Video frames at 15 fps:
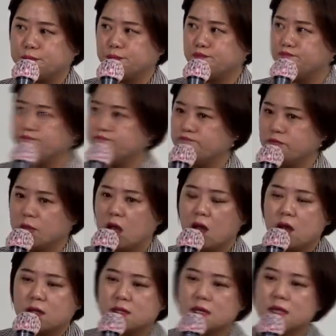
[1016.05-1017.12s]
음,
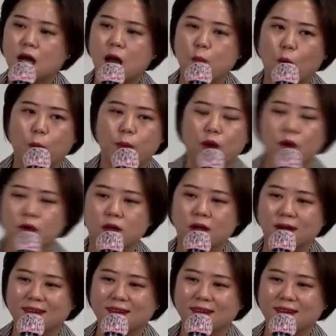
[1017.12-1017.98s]
찾아가 보면